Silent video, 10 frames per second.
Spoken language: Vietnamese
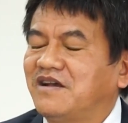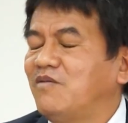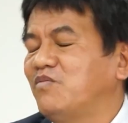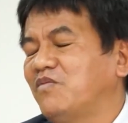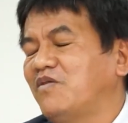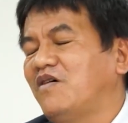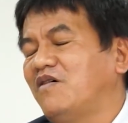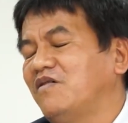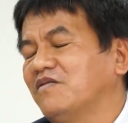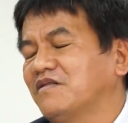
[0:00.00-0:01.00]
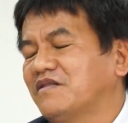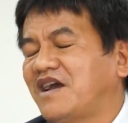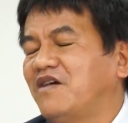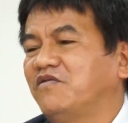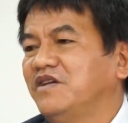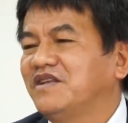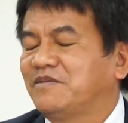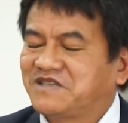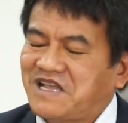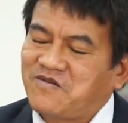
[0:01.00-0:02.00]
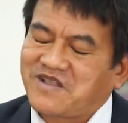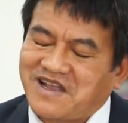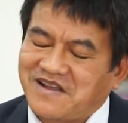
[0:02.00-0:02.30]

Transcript: không có tăng học phí năm sau